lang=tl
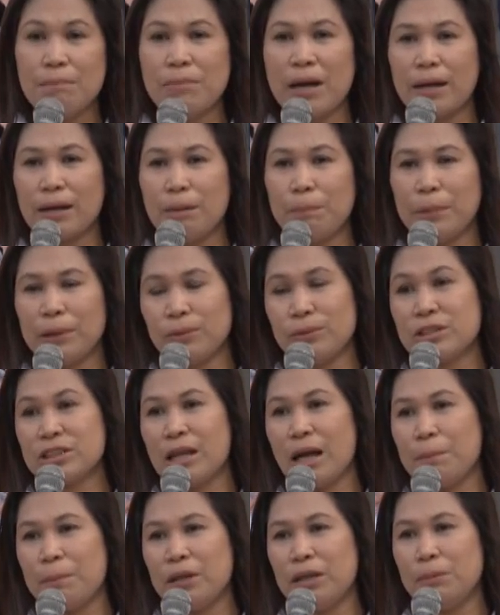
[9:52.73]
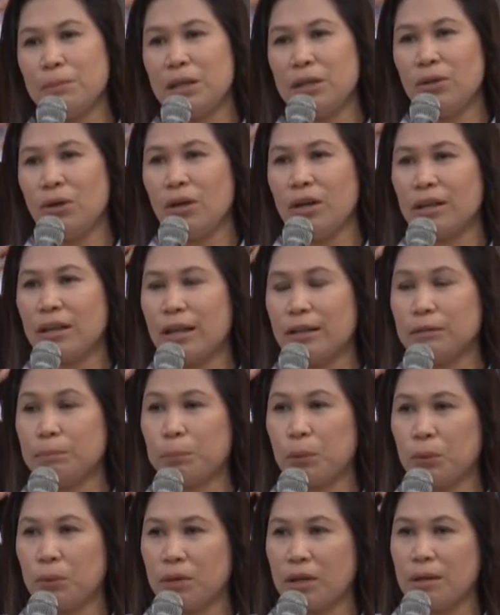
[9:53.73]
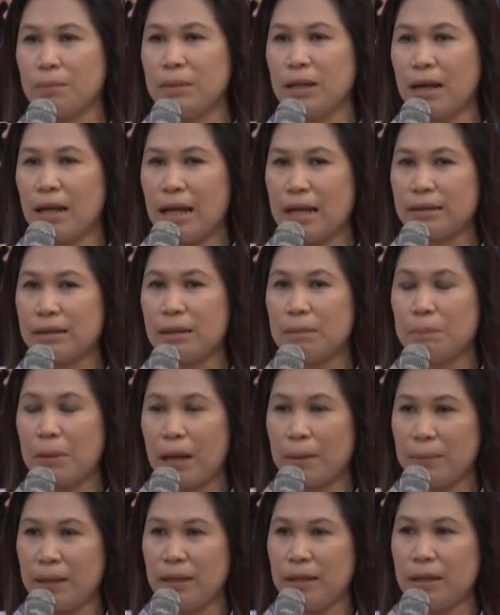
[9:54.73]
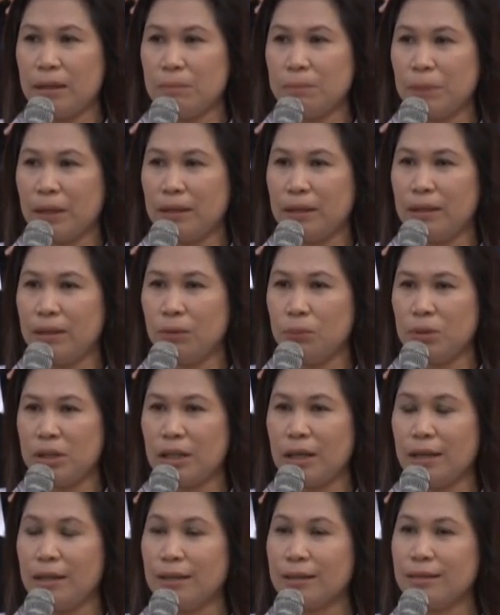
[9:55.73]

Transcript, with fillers: para pag-usapan naman ho ang health program ng ating pamahalaang panlalawigan.